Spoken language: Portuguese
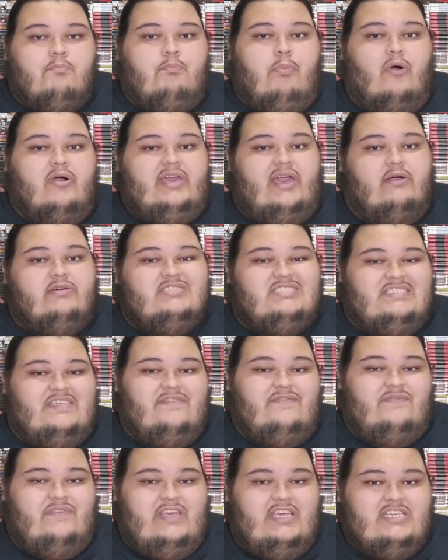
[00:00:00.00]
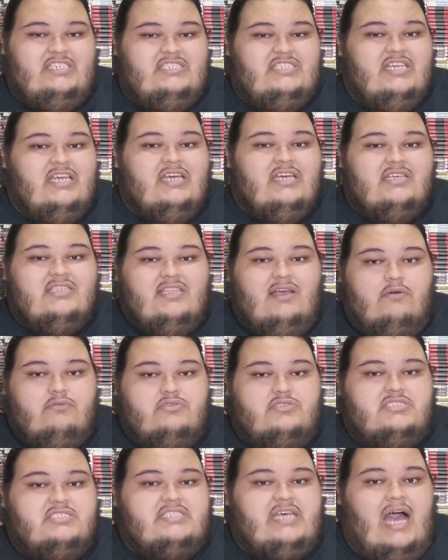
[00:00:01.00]
porque os civis não
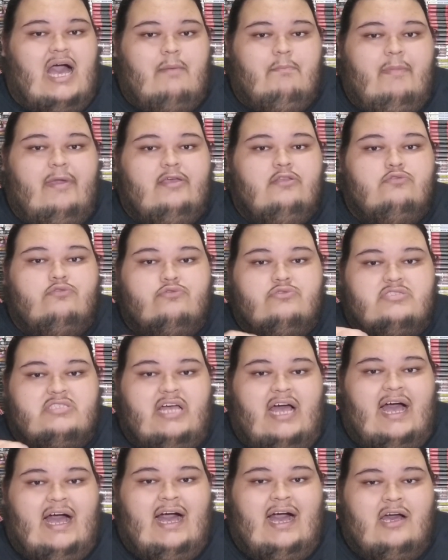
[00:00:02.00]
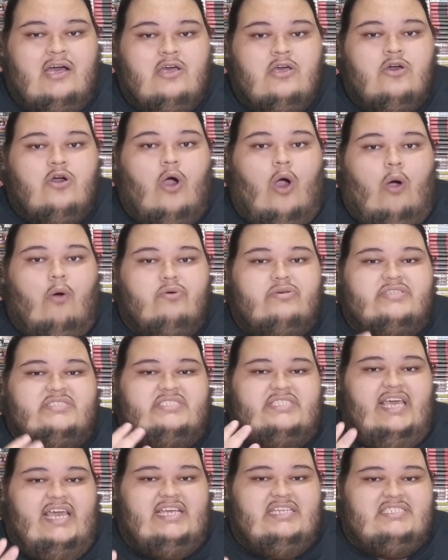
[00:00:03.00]
sabem lutar. Ou
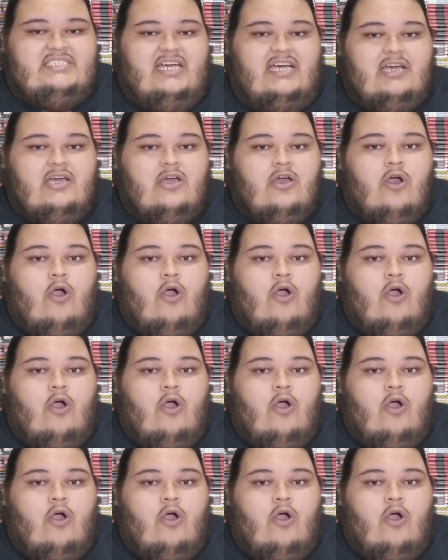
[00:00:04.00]
seja,